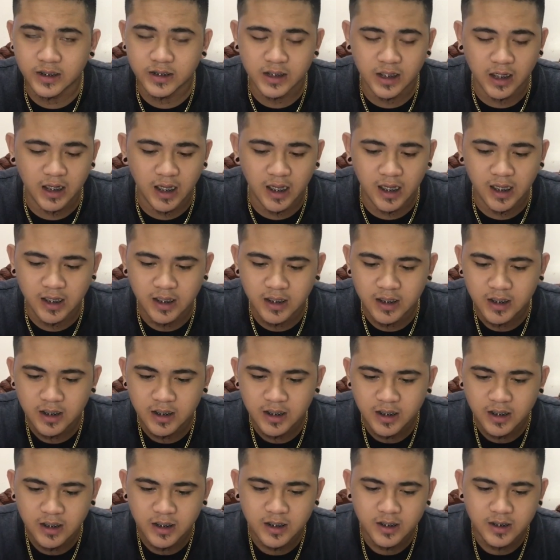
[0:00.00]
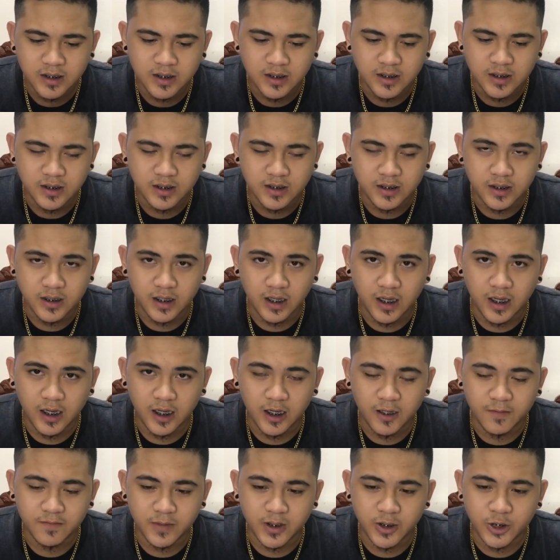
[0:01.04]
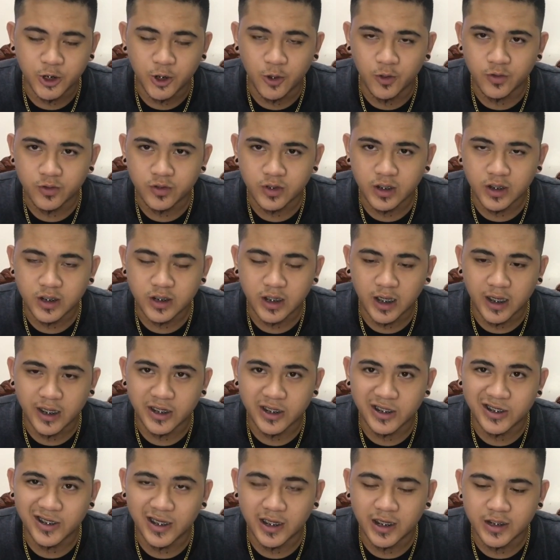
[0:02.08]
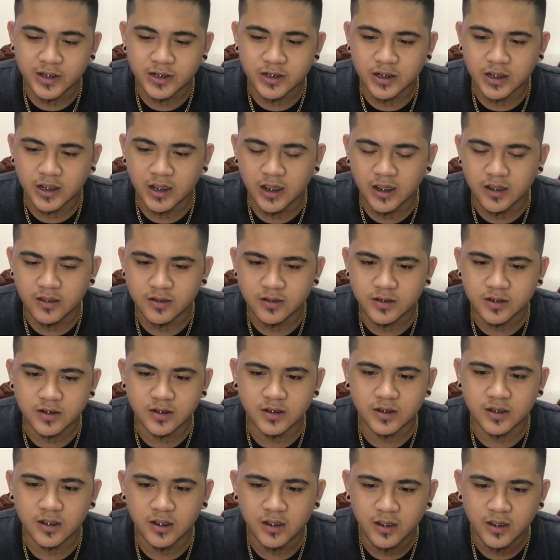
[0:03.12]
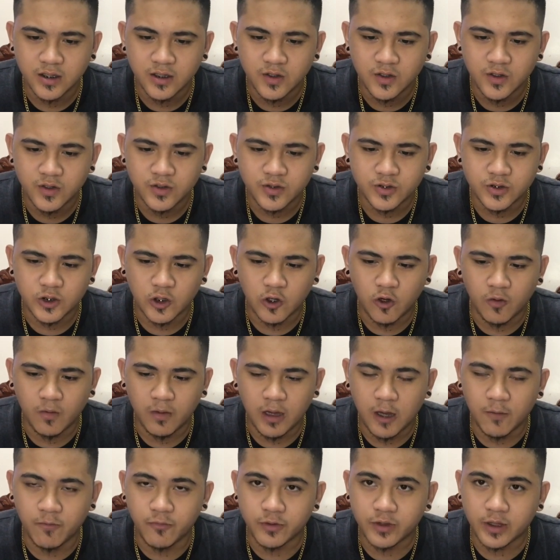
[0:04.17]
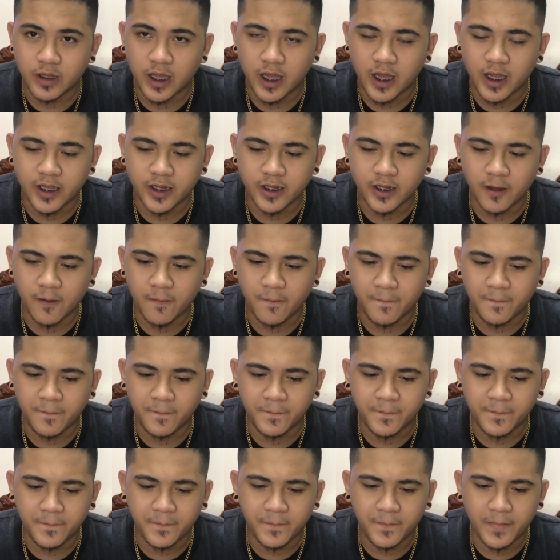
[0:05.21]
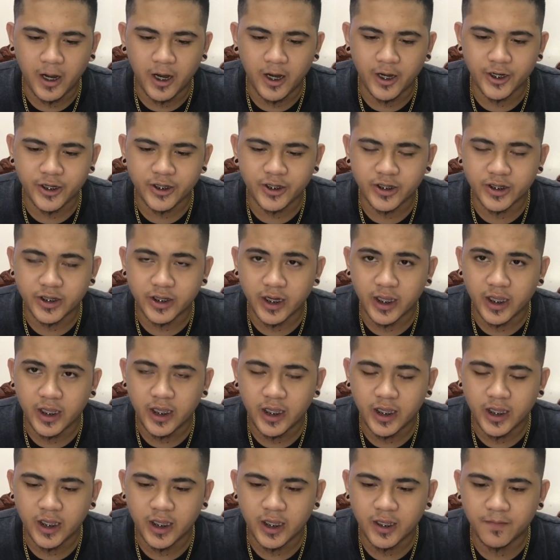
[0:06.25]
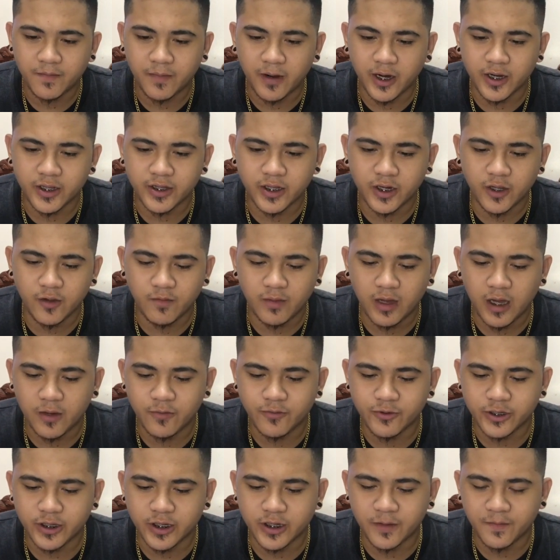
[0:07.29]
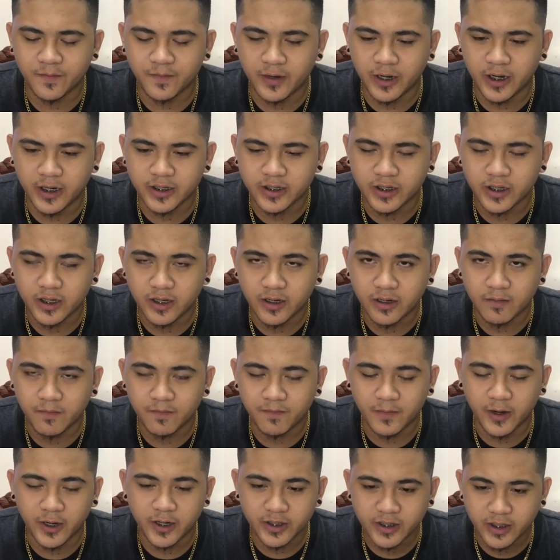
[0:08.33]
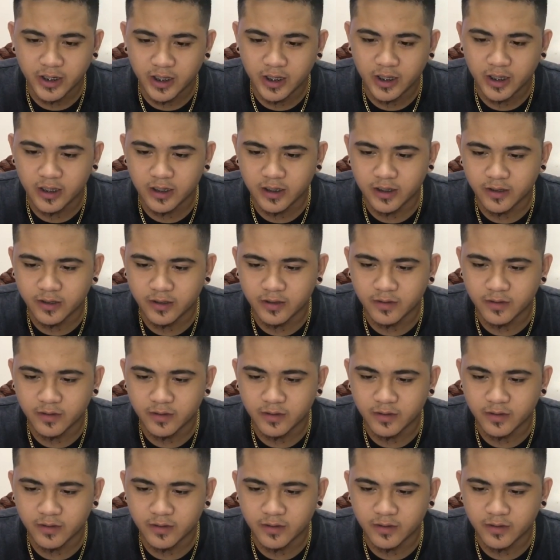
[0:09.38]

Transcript: yan sila um, Ni Joti tsaka ni Jay Skills So umabot niya yan ng part 3. Part 3, umabot niya ng part 3, part 3 yung